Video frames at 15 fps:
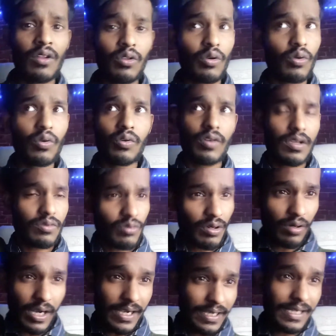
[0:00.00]
तो
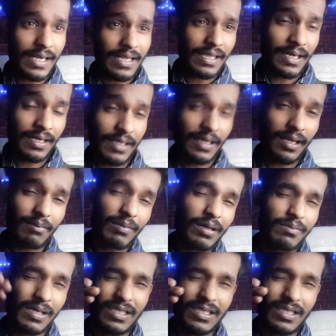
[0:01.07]
इसको एडिट करते करते लगभग